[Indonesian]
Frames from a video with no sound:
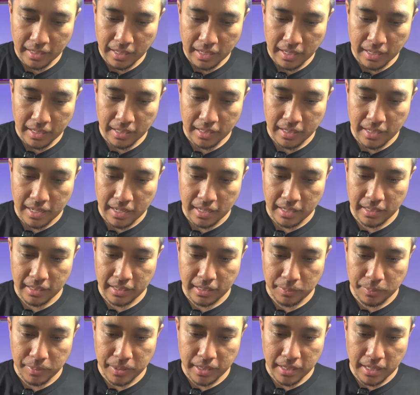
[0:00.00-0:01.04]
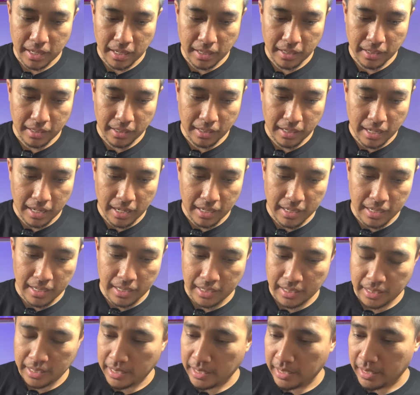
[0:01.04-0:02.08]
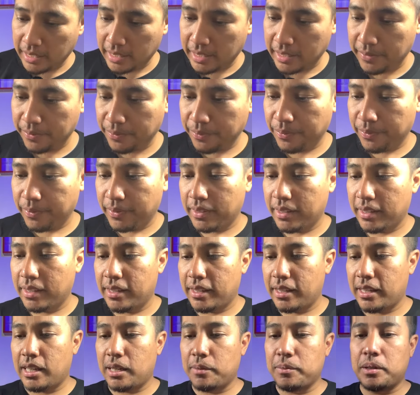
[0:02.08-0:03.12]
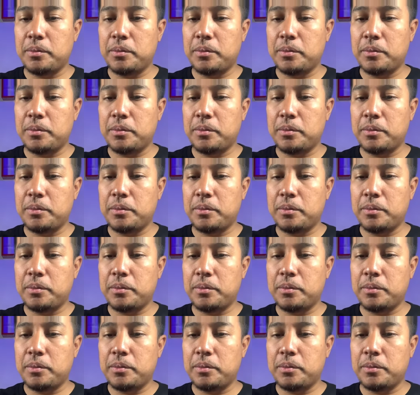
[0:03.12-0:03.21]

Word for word: ada ya, tapi nggak nggak ada nih ini nih abang